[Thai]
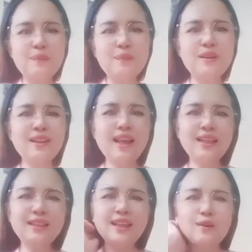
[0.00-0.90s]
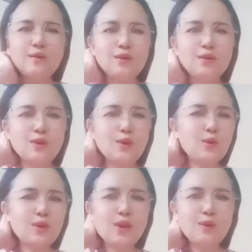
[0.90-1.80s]
เป็นสถานที่อะโคจร
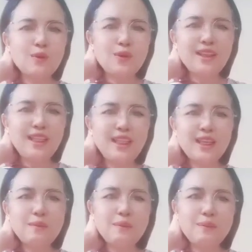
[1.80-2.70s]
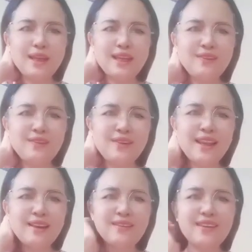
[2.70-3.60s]
คนเขาคนดีๆเขาไม่ไปกันอยู่
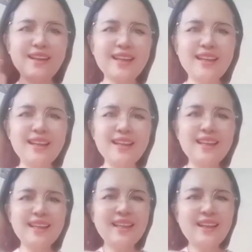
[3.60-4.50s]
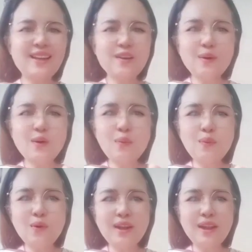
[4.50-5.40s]
แล้วนะคะ แล้วก็ไปคบ
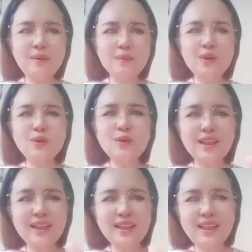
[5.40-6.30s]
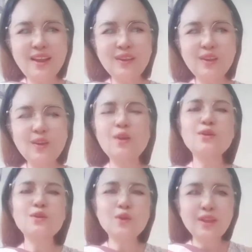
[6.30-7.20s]
คนนั้นก็ชวนกันกินเหล้าต่อ
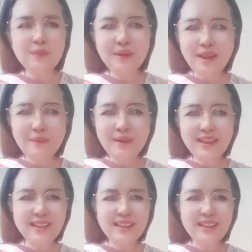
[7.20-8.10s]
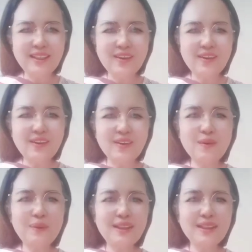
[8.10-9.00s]
ชวนกันไปทำอย่างอื่นต่อ ก็
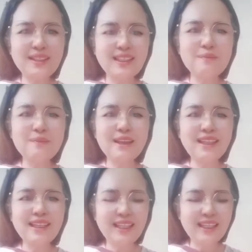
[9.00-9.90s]
เป็นสิ่งที่ไม่ดี